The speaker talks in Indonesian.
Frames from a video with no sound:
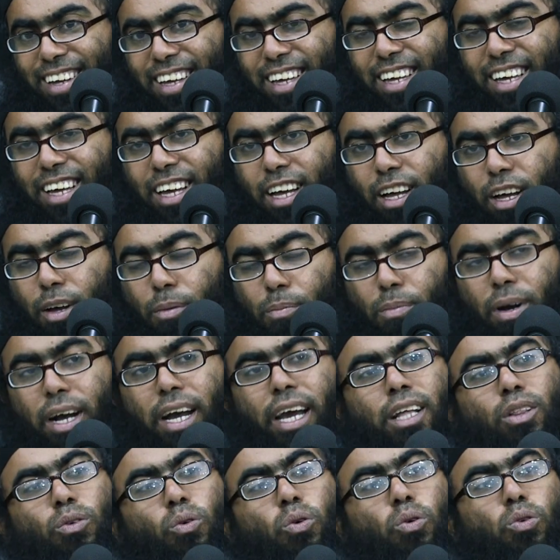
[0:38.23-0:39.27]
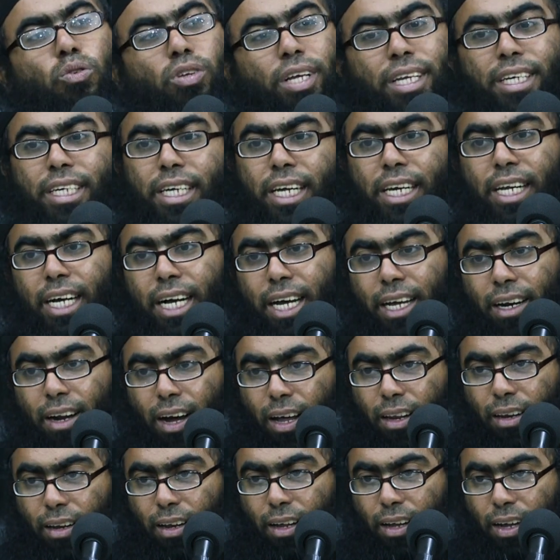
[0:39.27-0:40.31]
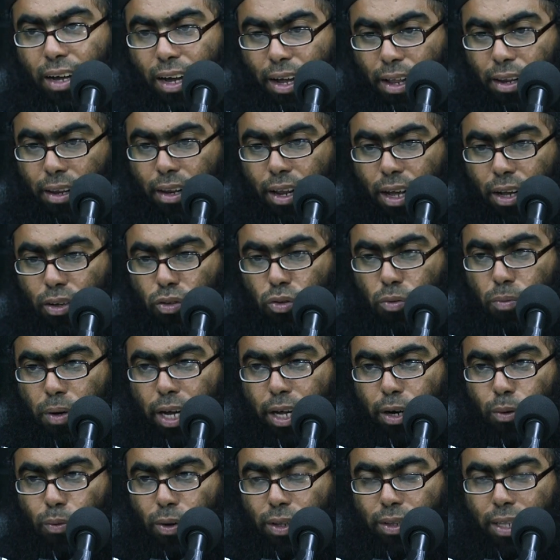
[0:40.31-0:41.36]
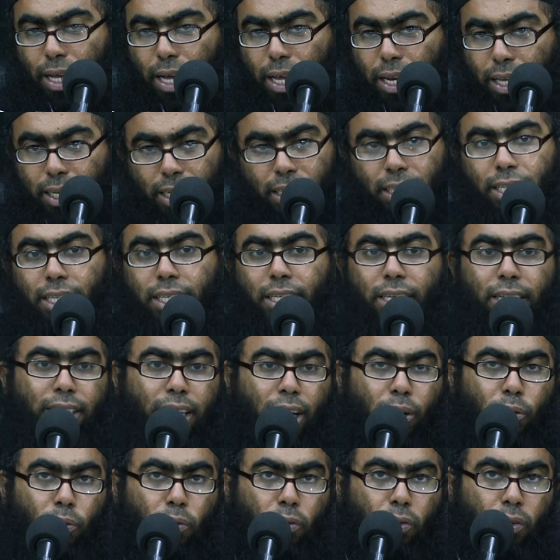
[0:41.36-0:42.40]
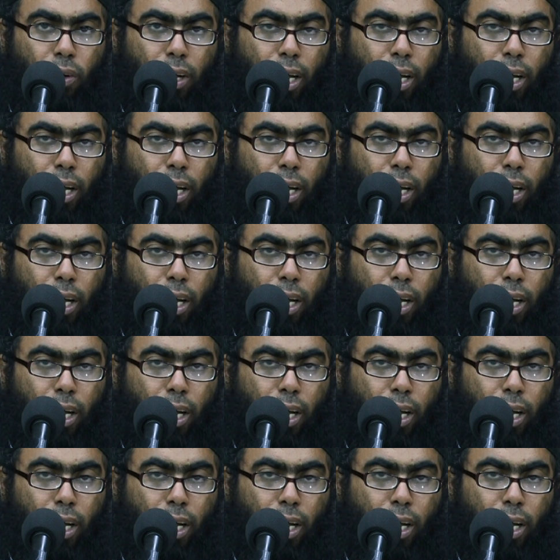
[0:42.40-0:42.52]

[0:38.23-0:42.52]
ya, maka itu urusan dia dengan Allah Subhanahu wa taala. Kita tidak tahu.